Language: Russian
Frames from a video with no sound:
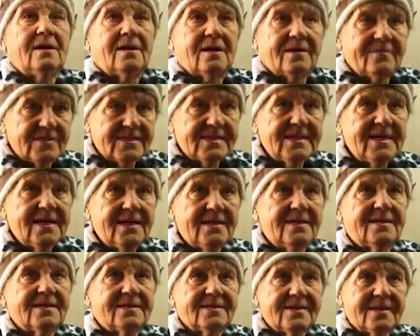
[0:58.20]
а вы
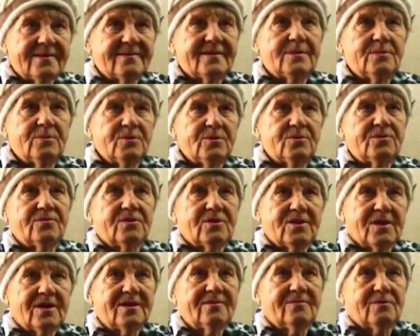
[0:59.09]
знаете, завтра будет
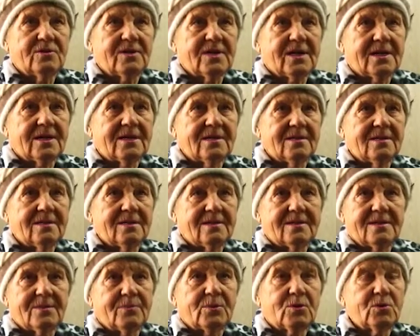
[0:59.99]
вот так, вот так.
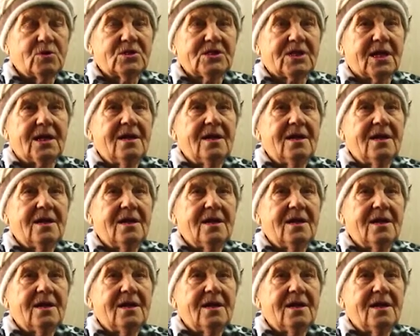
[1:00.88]
Это просто,